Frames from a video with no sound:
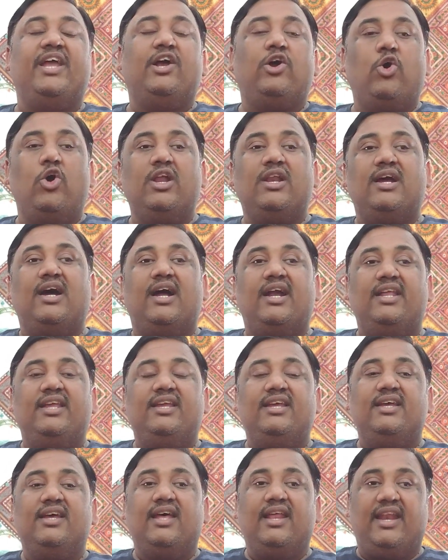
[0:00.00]
एक और गाड़ी
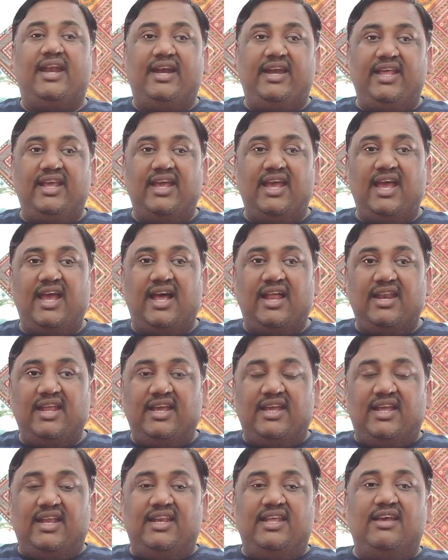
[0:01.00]
रेडी है आने
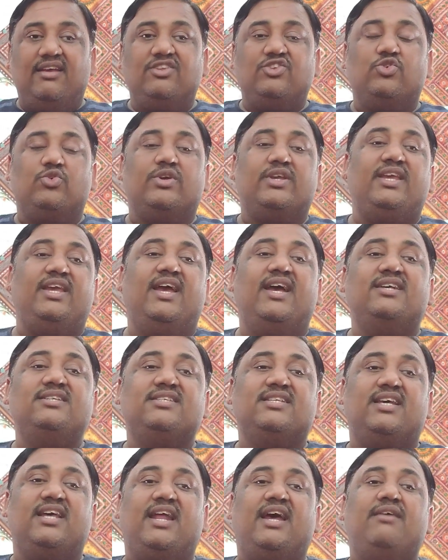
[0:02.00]
के लिए जो कि है
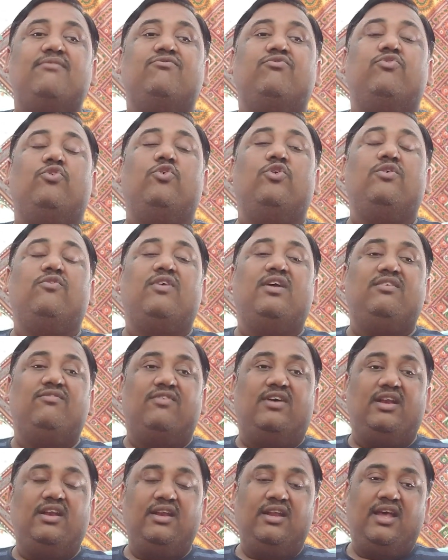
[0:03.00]
स्क्रैम
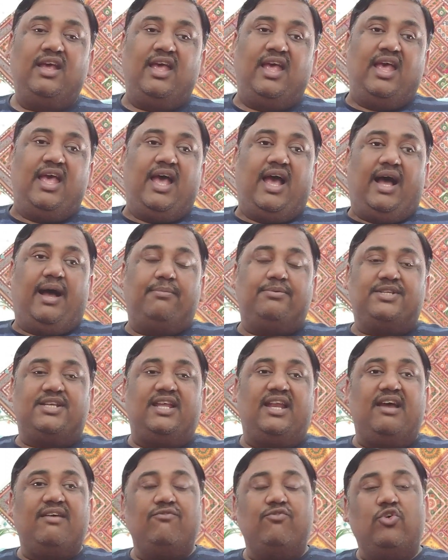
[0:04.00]
411 अब
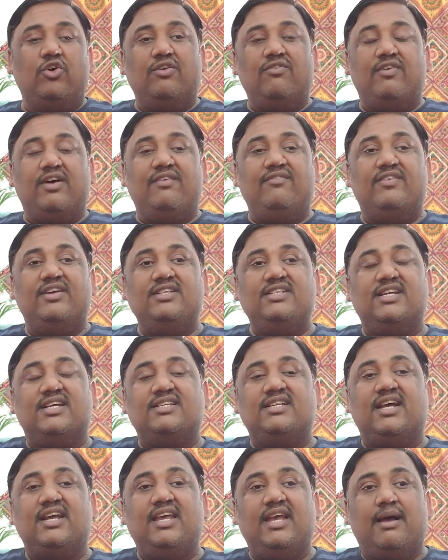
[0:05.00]
स्क्रैम 411
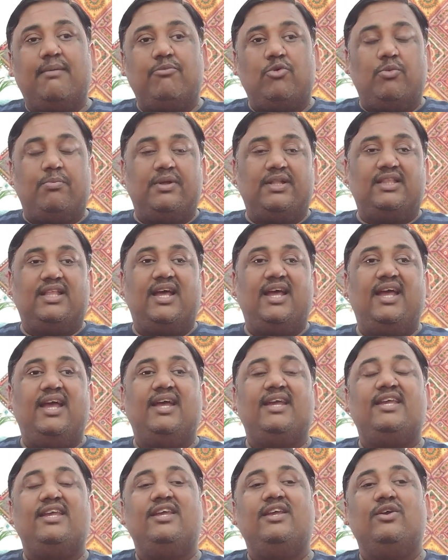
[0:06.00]
जैसा कि आपको पता है
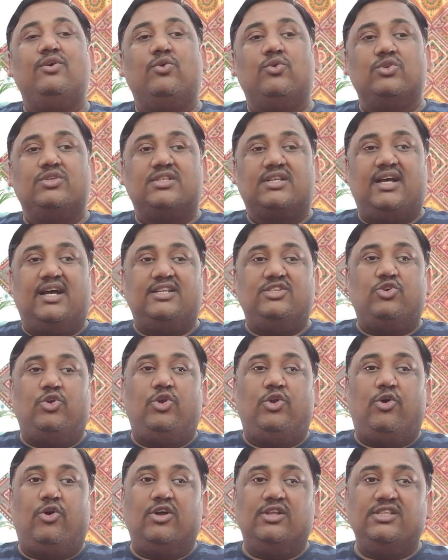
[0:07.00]
कि उसका जो
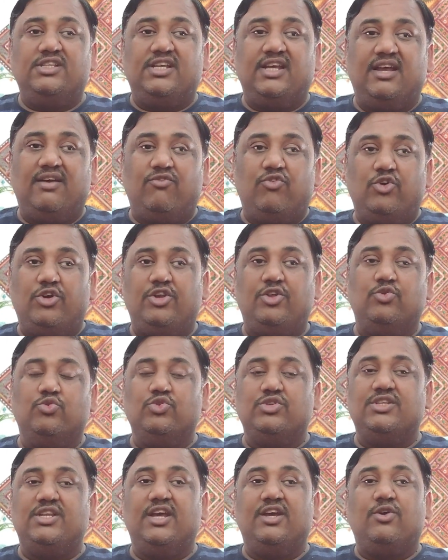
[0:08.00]
लॉन्च है वो
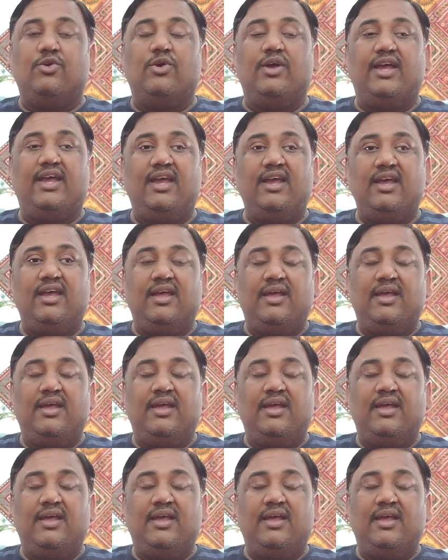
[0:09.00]
ट्यूसडे को है